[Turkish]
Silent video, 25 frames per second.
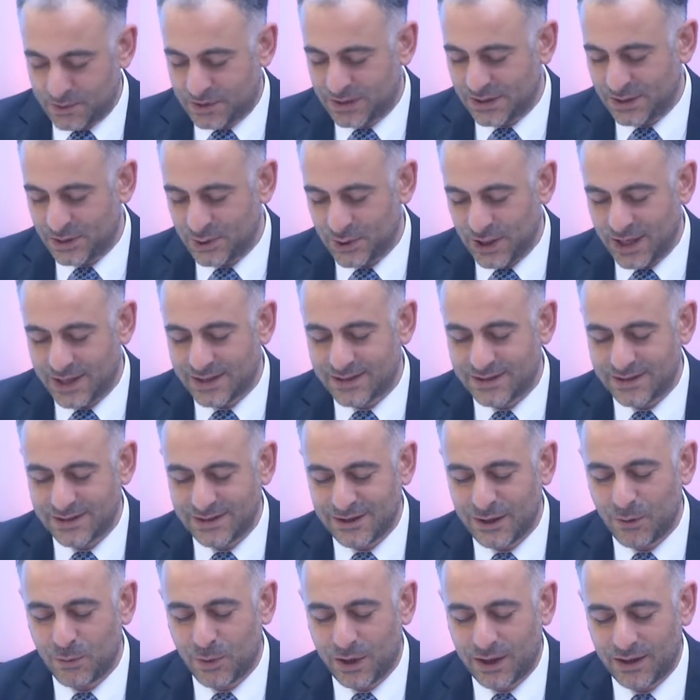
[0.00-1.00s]
içerisinde
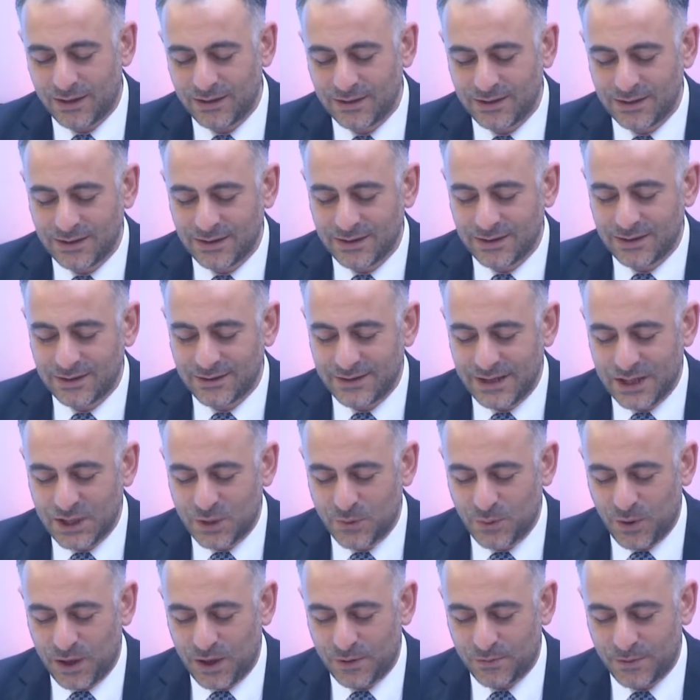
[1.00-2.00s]
ama
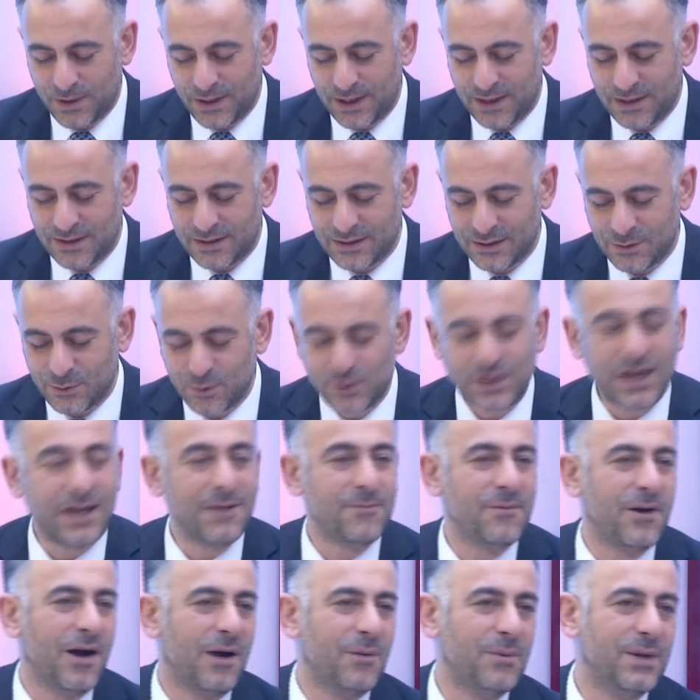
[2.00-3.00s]
Necmi abi güzel
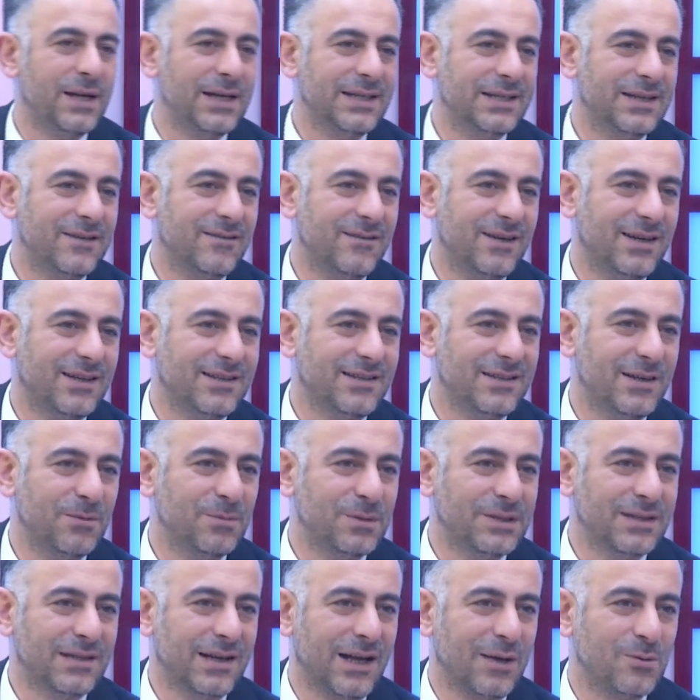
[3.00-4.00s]
bir haber de var tabii.
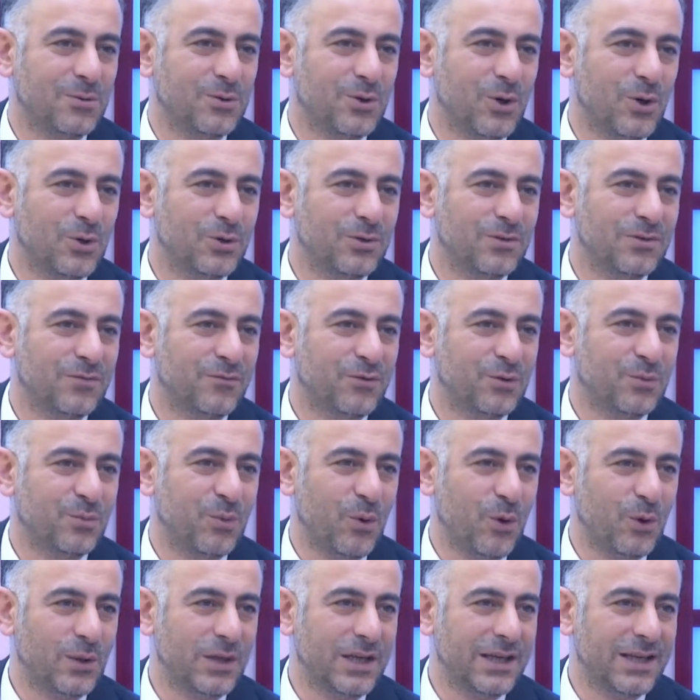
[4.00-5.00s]
Trabzon
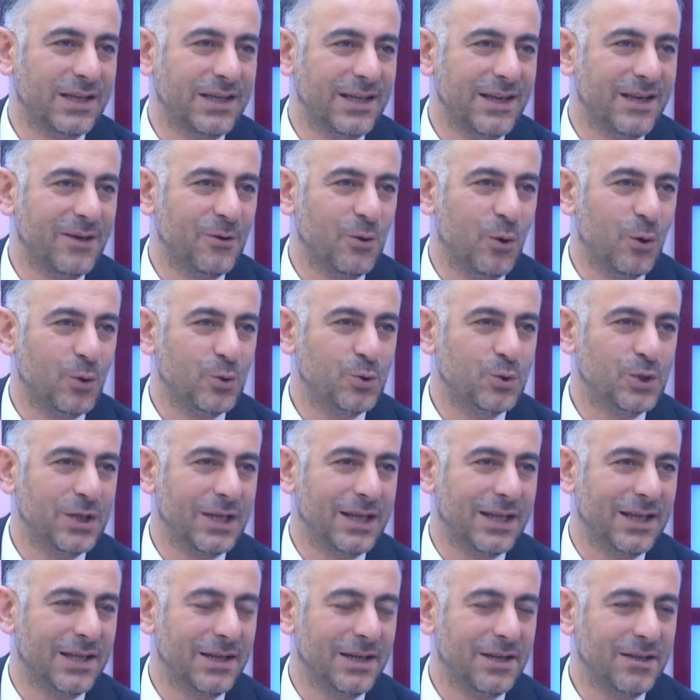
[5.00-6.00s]
futbolda yine öncü
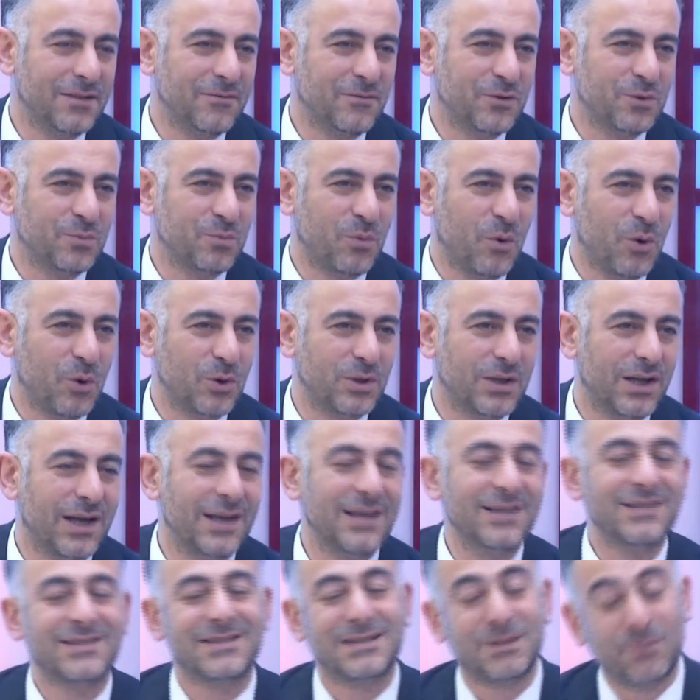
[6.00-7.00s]
il. Futbolda,
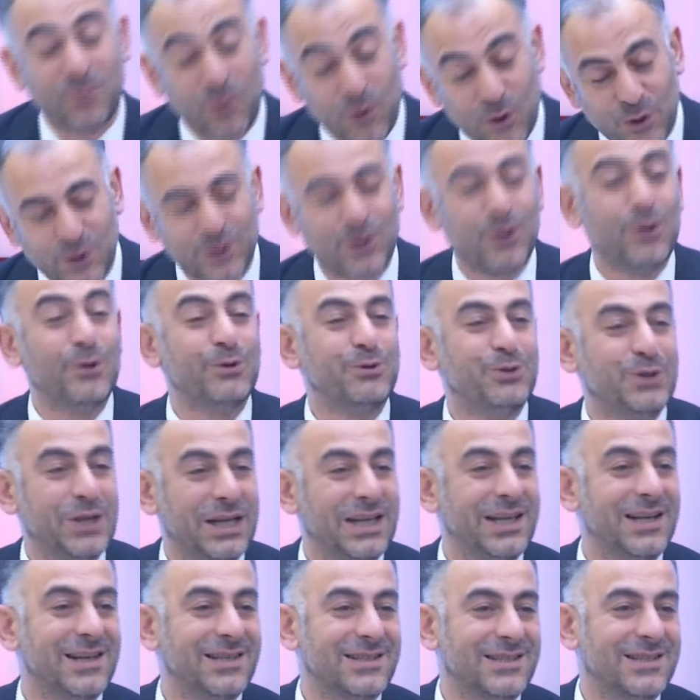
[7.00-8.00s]
He. sporda öncü
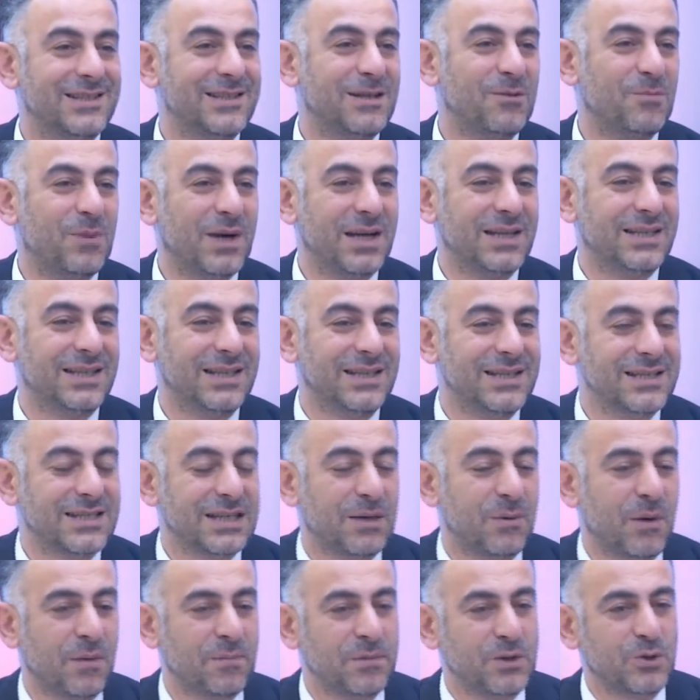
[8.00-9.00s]
il aslında baktığınız
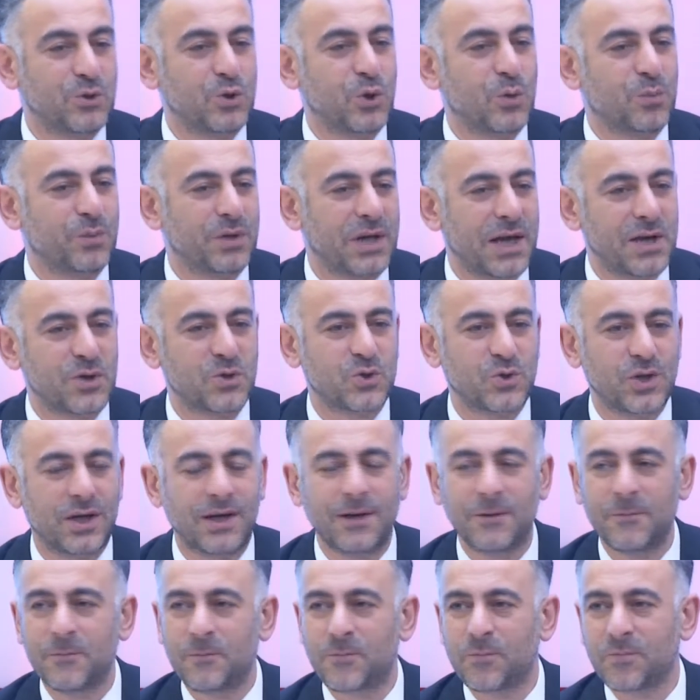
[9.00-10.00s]
zaman birçok branşta.
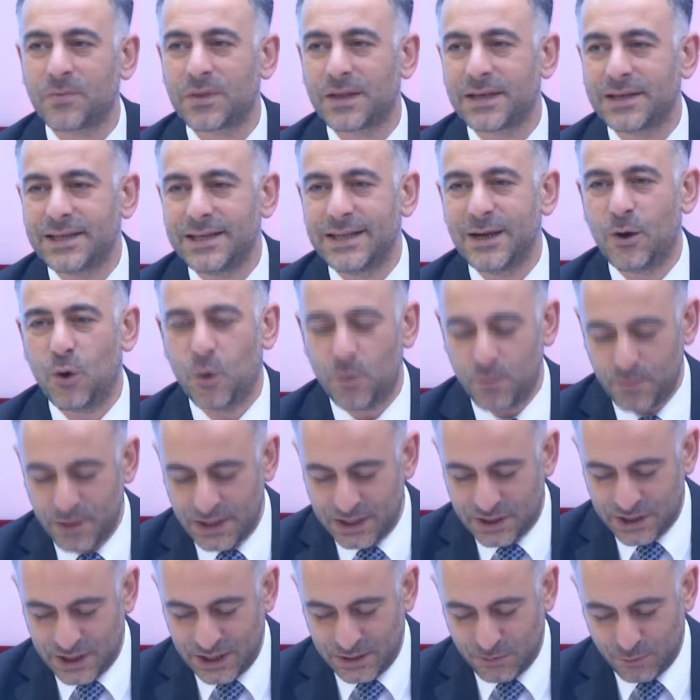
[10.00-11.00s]
Yine
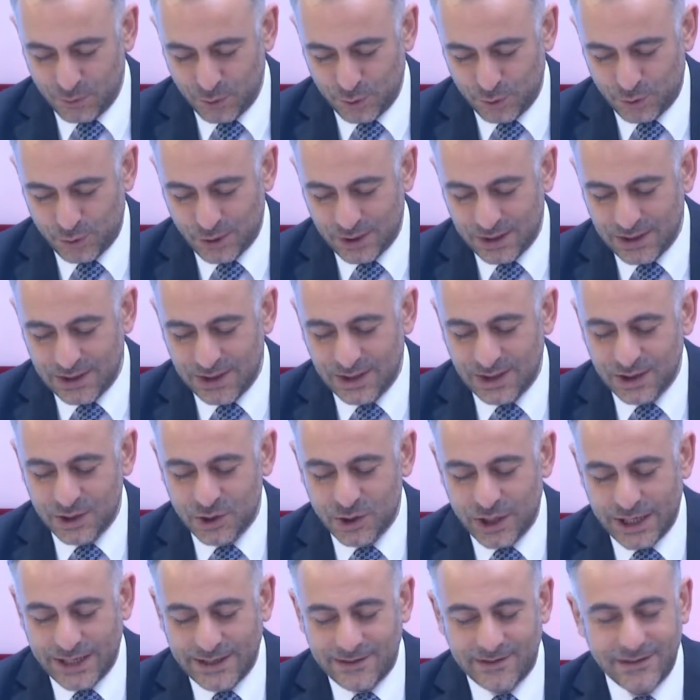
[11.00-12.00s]
15 Temmuz
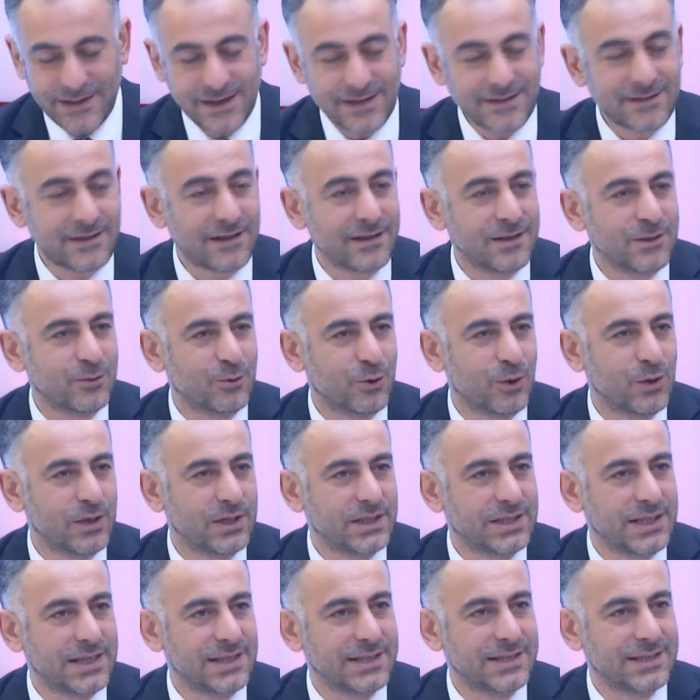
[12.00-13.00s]
Şehitler Anadolu
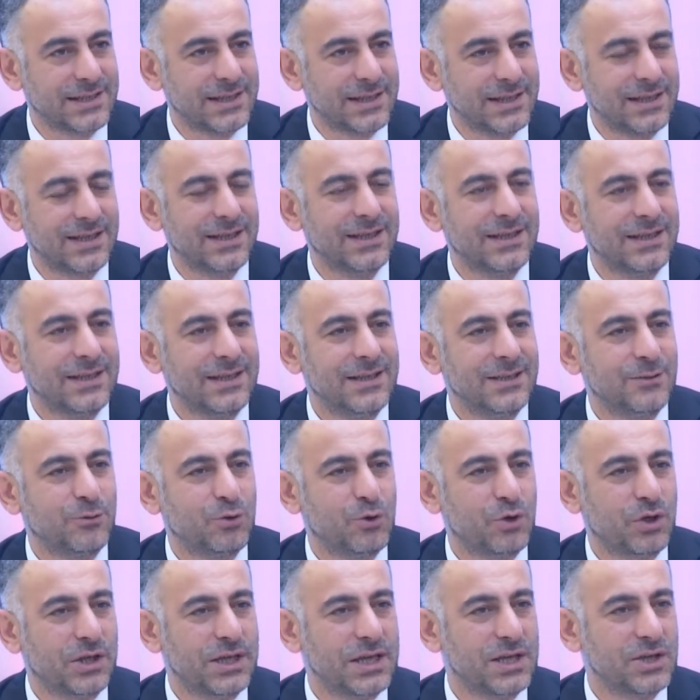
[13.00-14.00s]
Lisesi
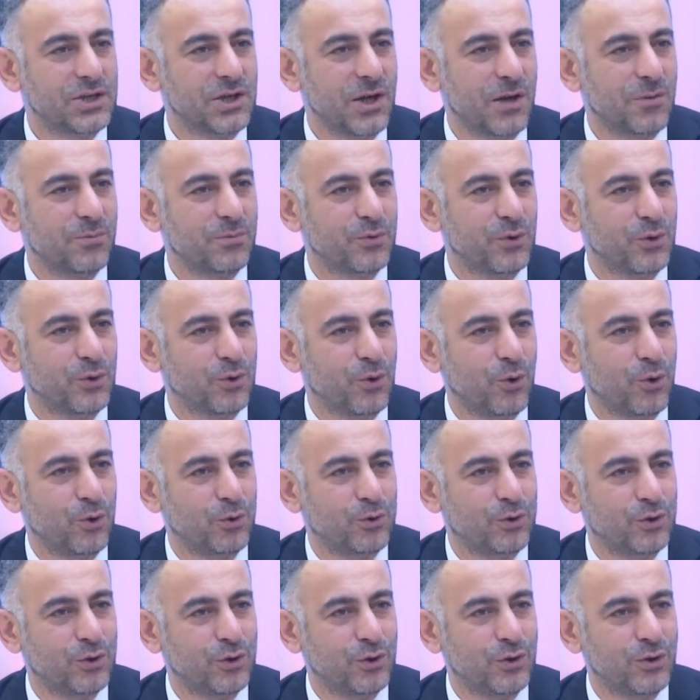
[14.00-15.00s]
Türkiye şampiyonu
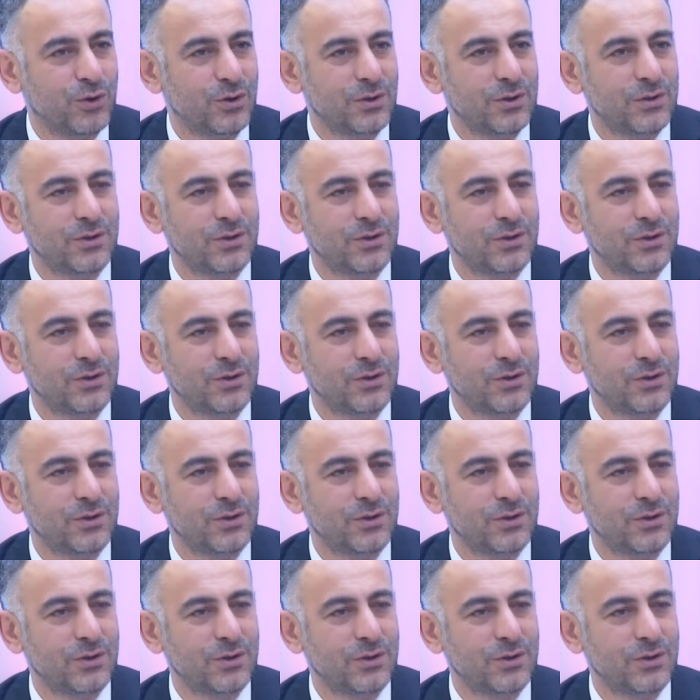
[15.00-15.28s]
oldu e,